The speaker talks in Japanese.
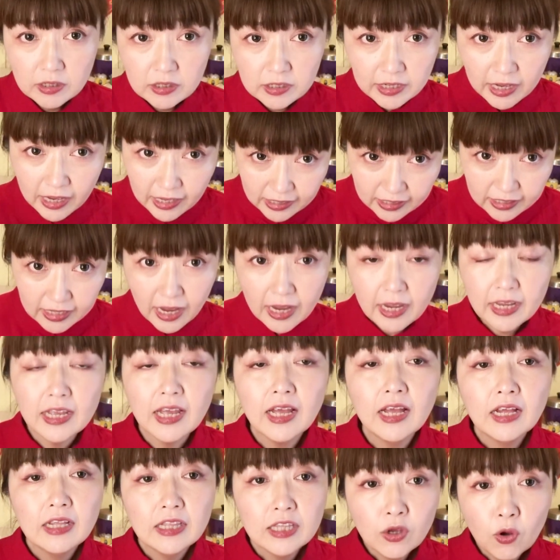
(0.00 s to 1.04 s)
現在、
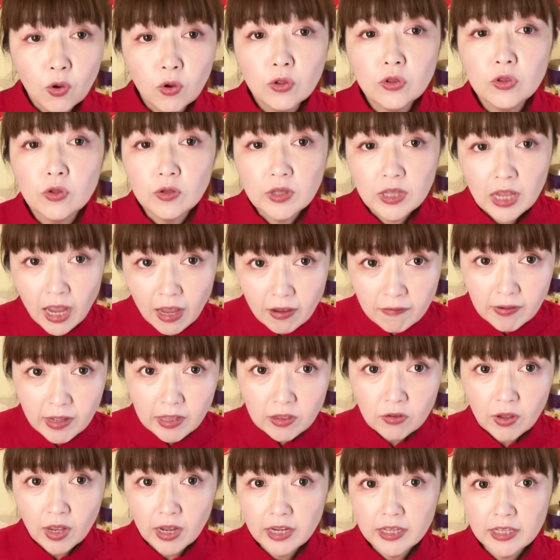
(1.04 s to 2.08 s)
日本と台湾
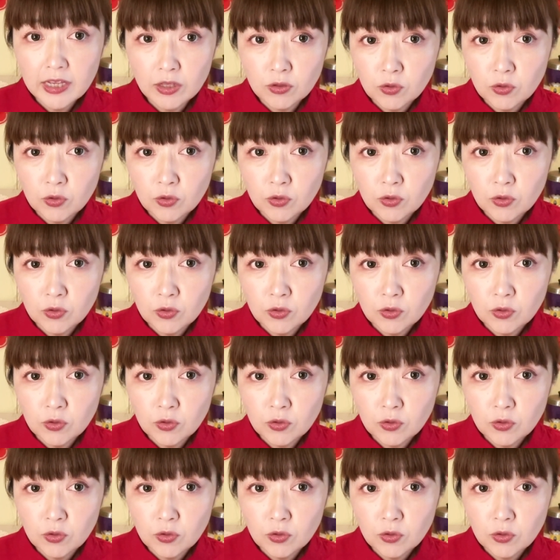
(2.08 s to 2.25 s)
の間